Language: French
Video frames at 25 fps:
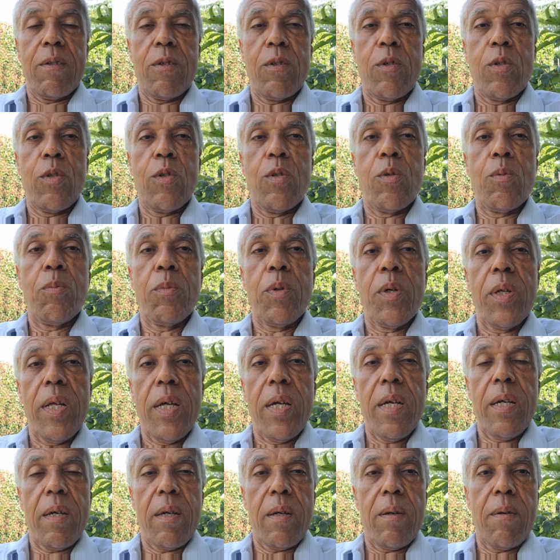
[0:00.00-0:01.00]
de,
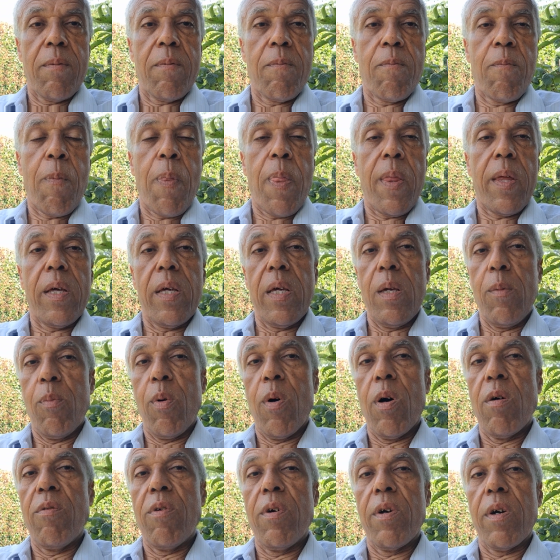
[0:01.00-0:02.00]
monnaie qui
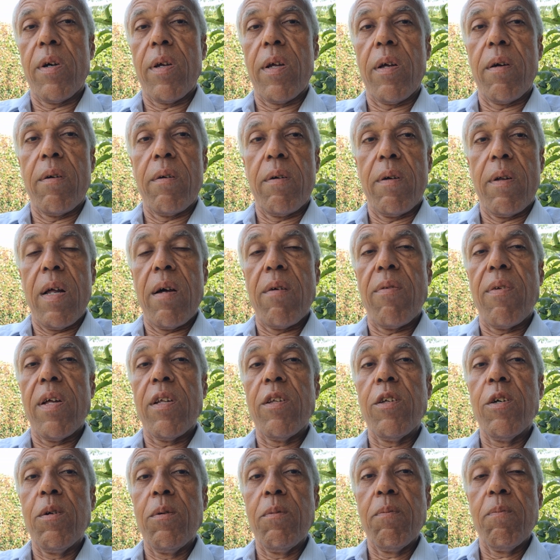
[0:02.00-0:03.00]
provoque
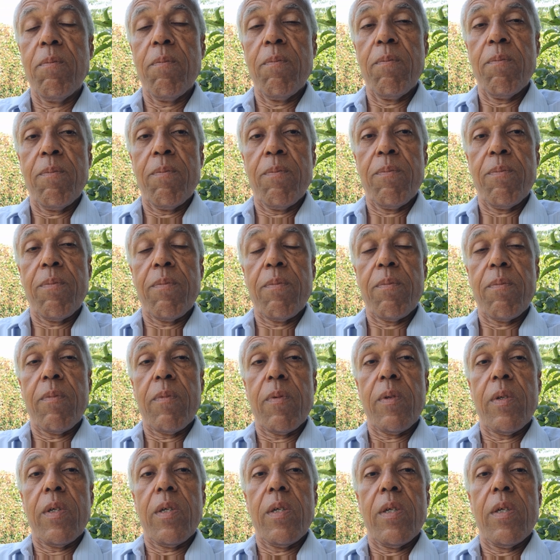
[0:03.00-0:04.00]
l'inflation,
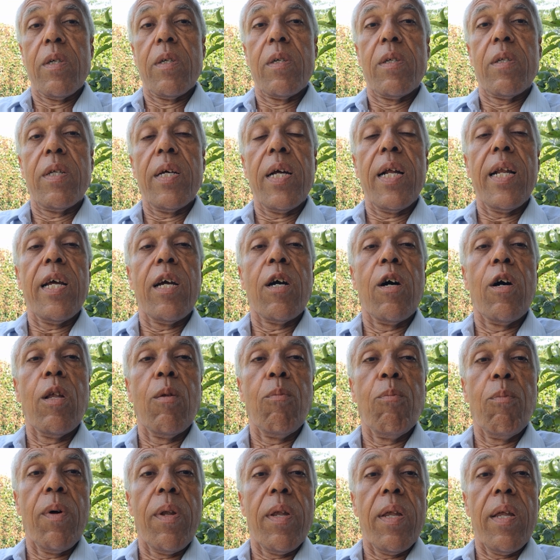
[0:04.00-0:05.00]
c'est que les
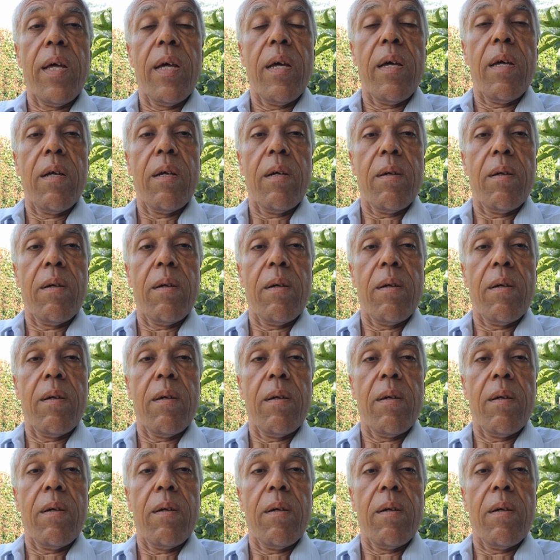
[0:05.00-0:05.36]
grandes monnaies